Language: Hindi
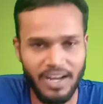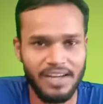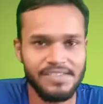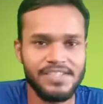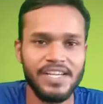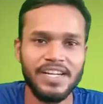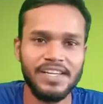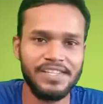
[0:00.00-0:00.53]

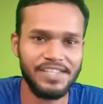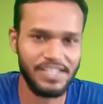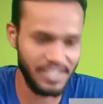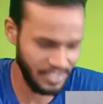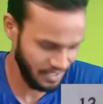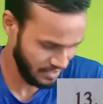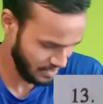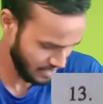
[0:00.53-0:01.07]
आंसर है सी
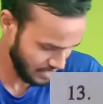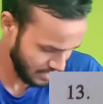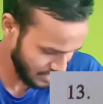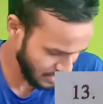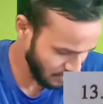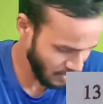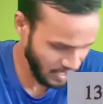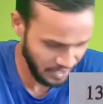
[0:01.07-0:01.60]

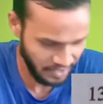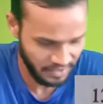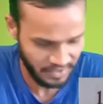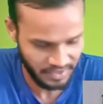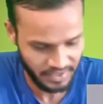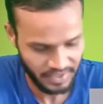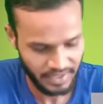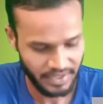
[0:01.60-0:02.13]
जवान
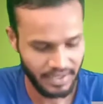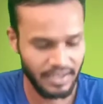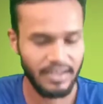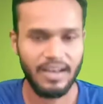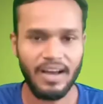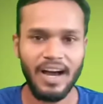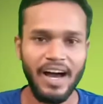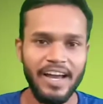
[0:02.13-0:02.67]

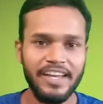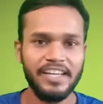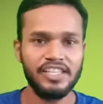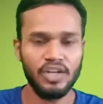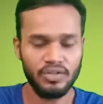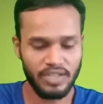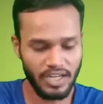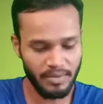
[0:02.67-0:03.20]
आइए
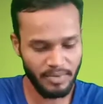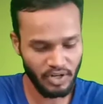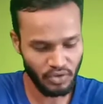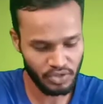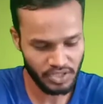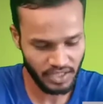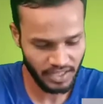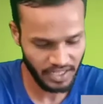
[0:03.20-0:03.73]
चौदह नंबर
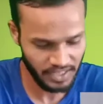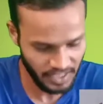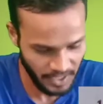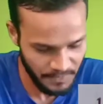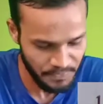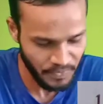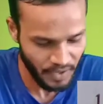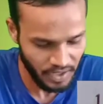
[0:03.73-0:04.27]
क्वेश्चन देखते
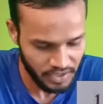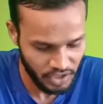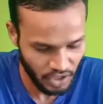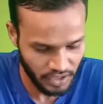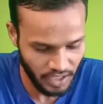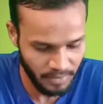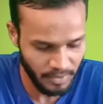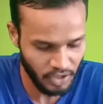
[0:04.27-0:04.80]
हैं
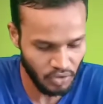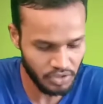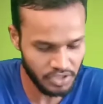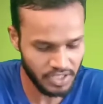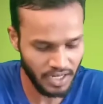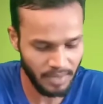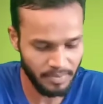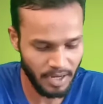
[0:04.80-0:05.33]
चौदह नंबर
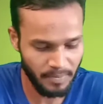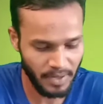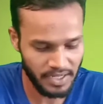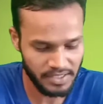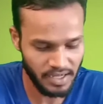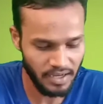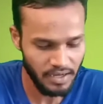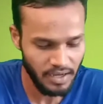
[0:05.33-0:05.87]
क्वेश्चन आपके
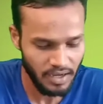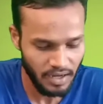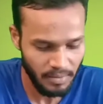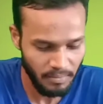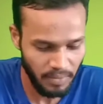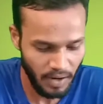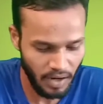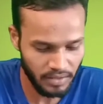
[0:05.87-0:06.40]
पास है
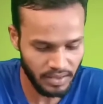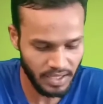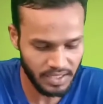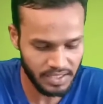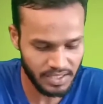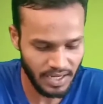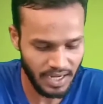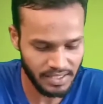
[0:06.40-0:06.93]
भौतिक
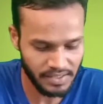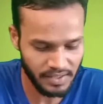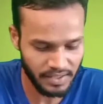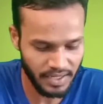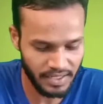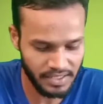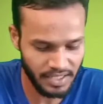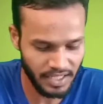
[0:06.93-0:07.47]
शास्त्र
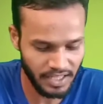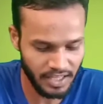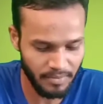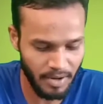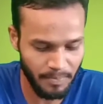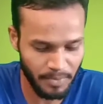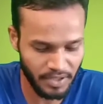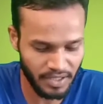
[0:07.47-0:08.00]
के क्षेत्र
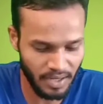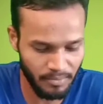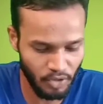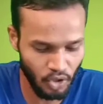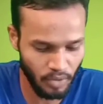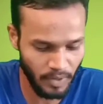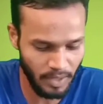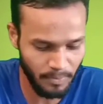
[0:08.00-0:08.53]
में प्रथम
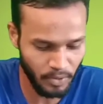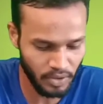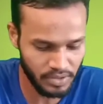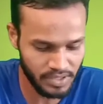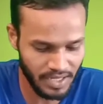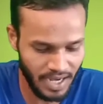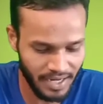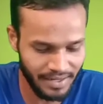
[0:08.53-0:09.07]
नोबल
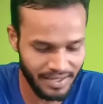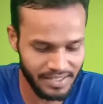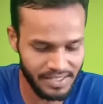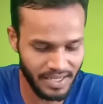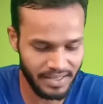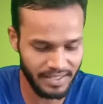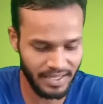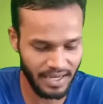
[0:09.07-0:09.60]
पुरस्कार
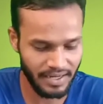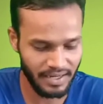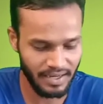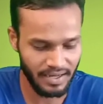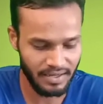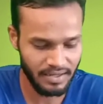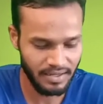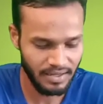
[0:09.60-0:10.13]
किसे दिया
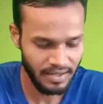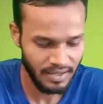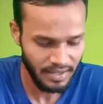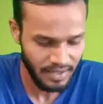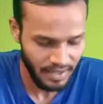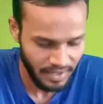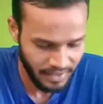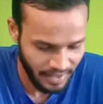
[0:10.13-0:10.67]
गया
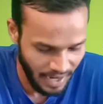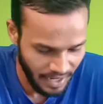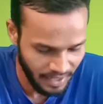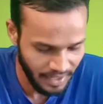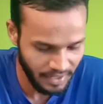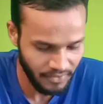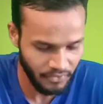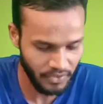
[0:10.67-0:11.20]

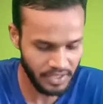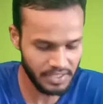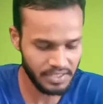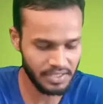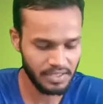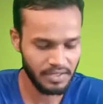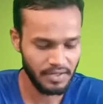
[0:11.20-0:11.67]
रांगर फिश